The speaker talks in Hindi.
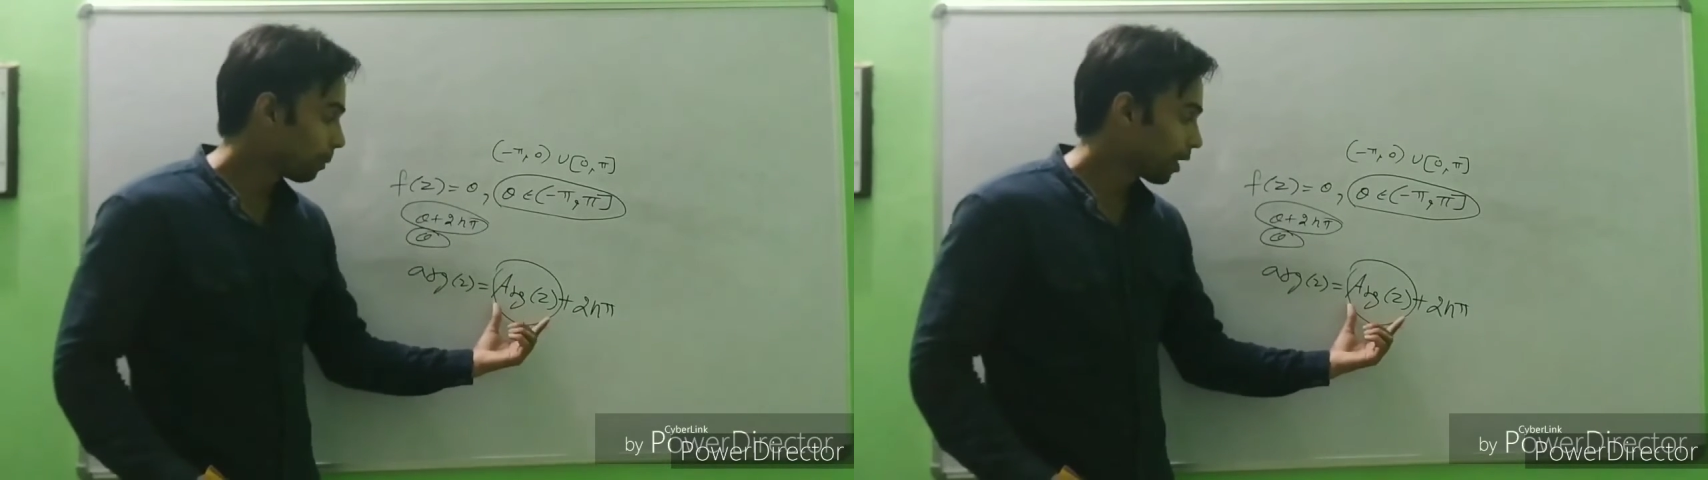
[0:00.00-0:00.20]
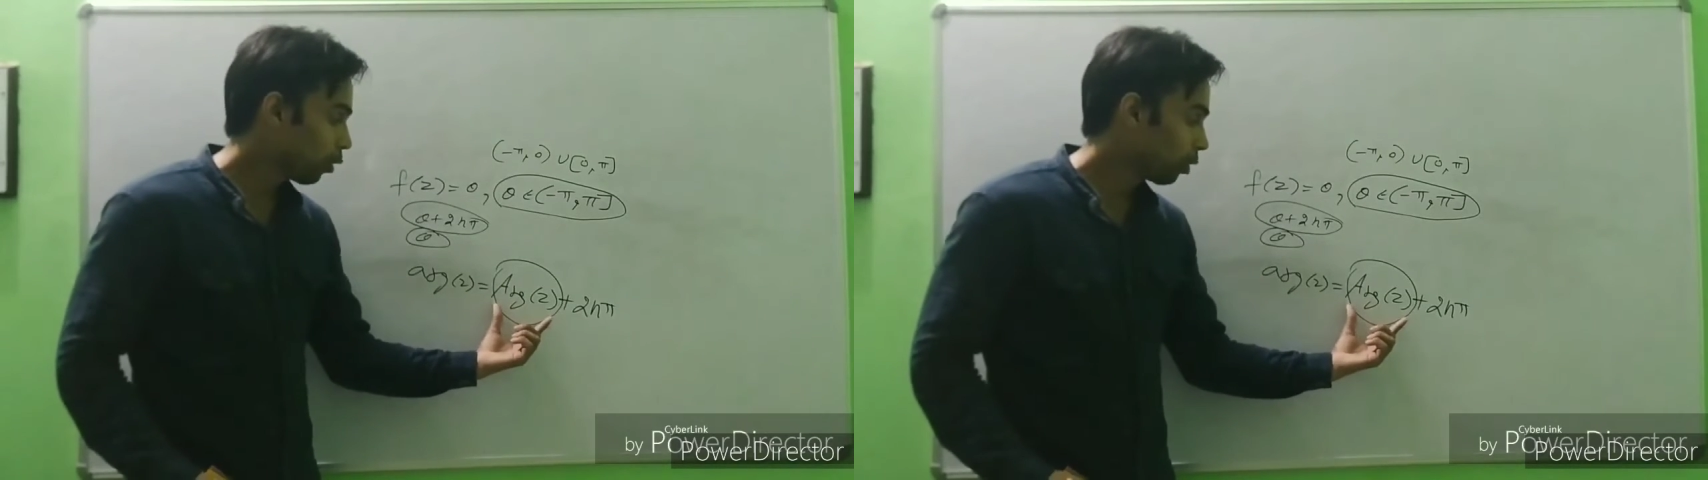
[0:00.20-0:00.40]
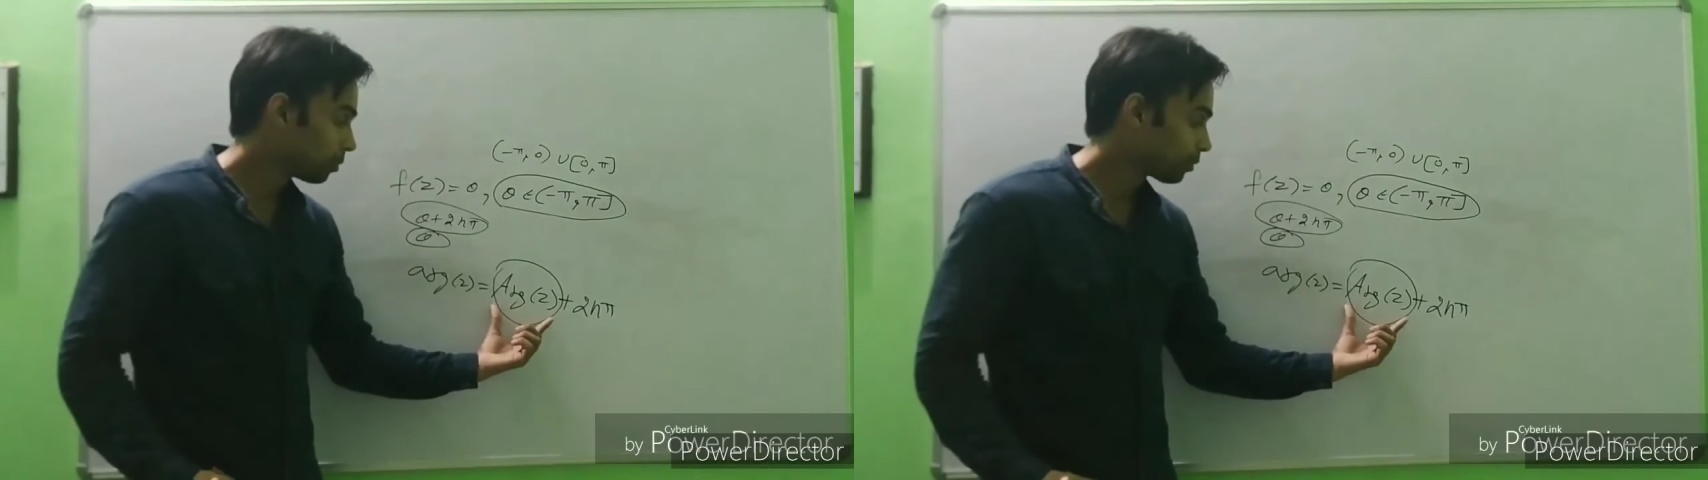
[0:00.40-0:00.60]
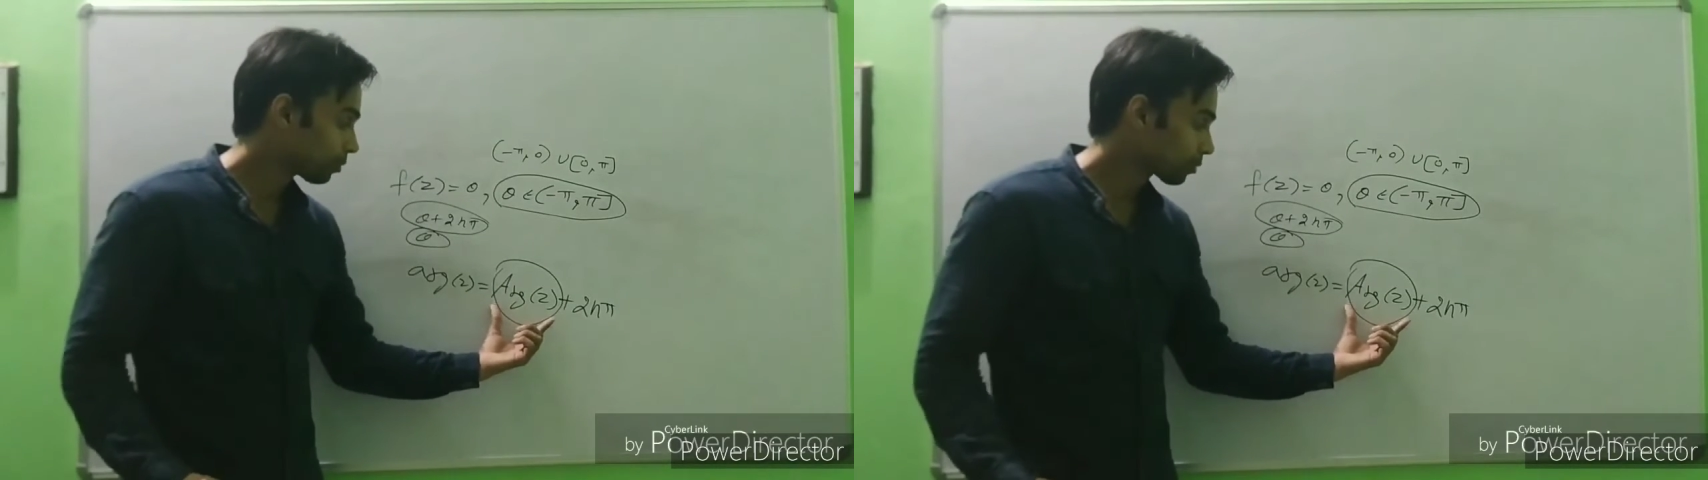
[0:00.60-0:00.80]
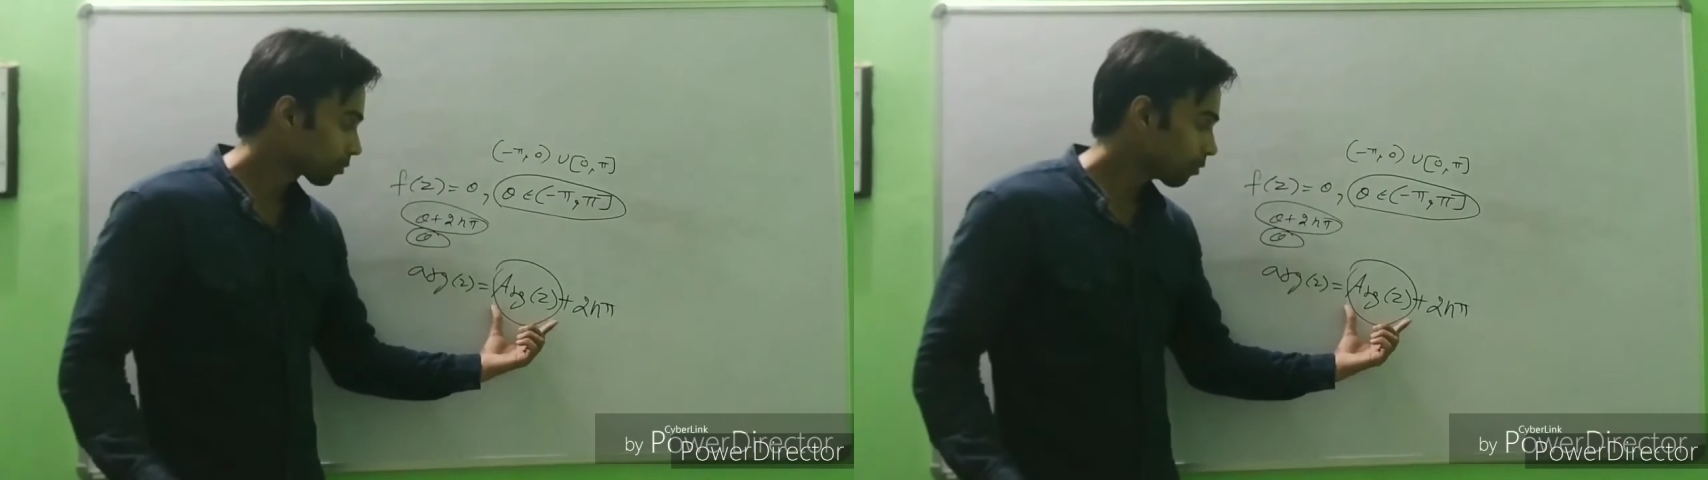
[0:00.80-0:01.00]
अब देखो
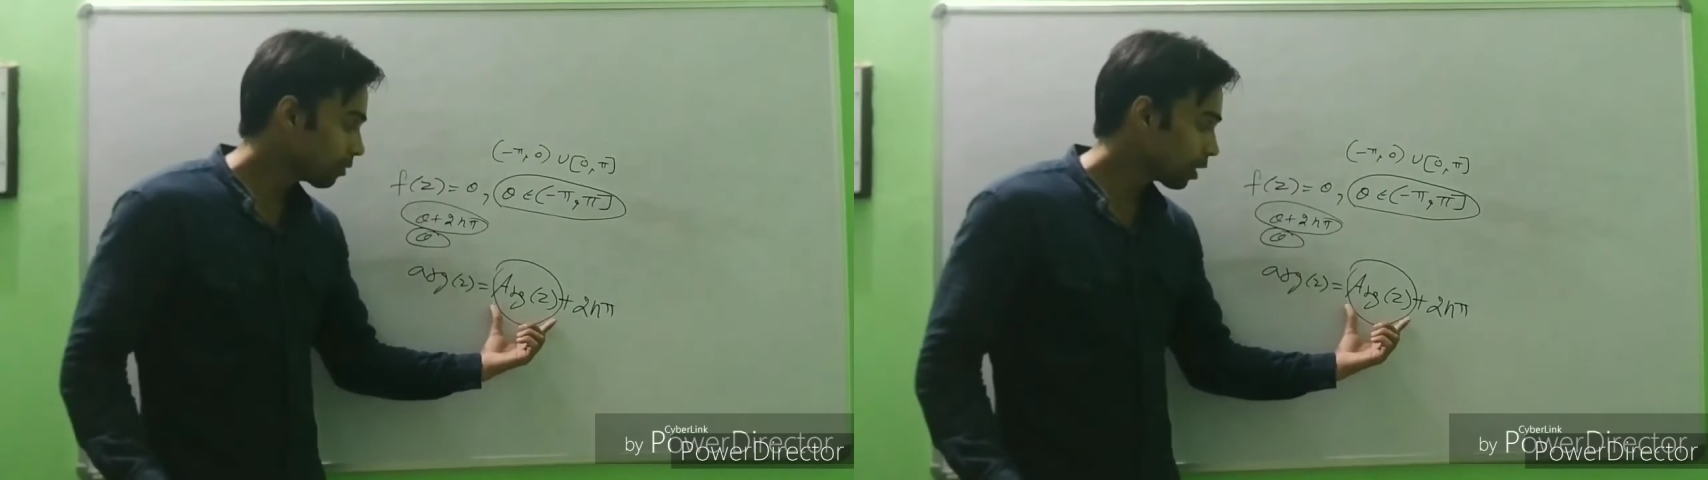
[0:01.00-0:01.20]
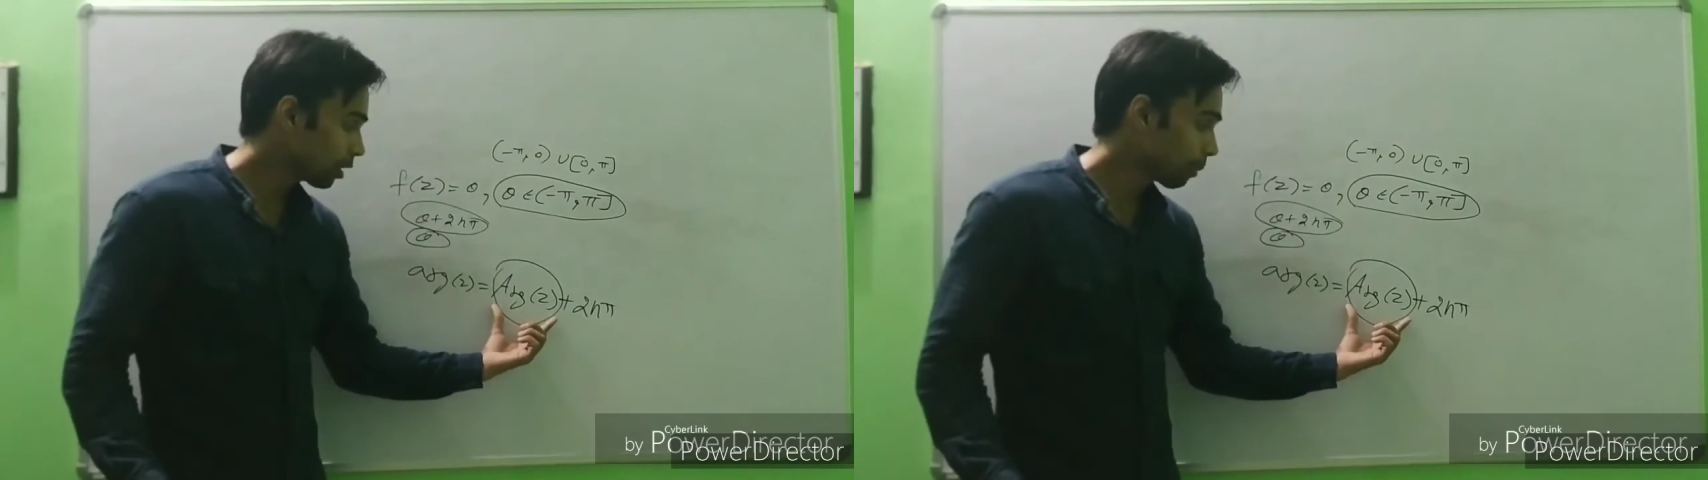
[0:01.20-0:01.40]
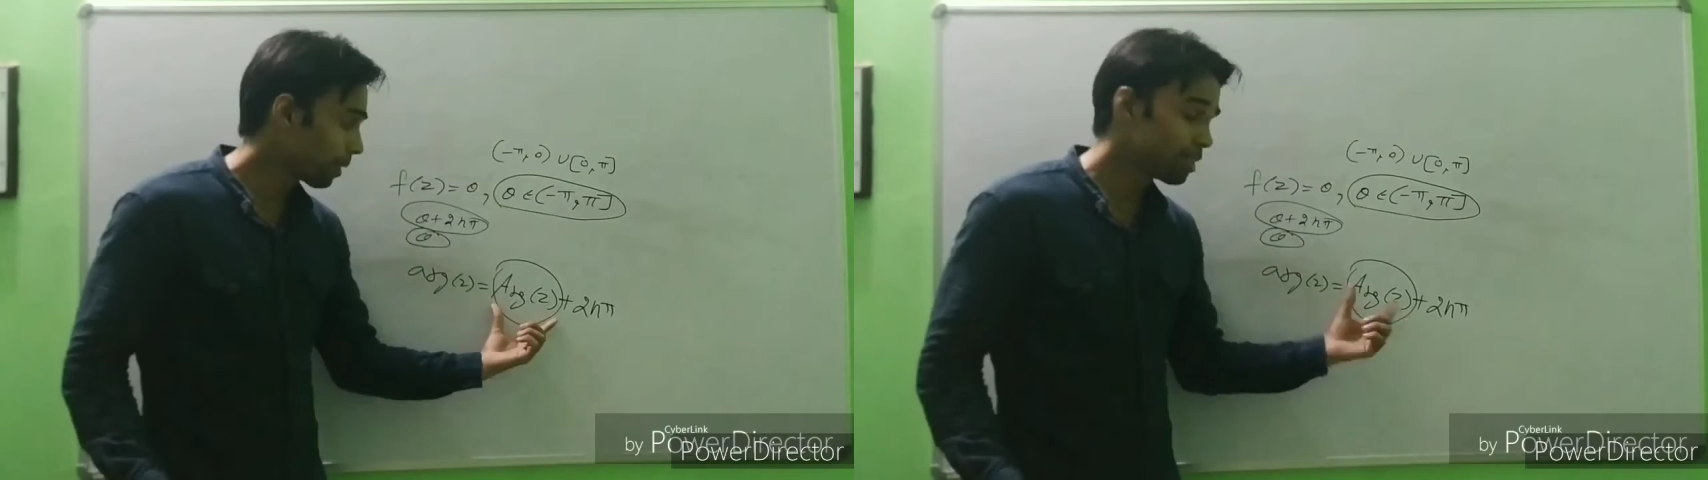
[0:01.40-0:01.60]
ये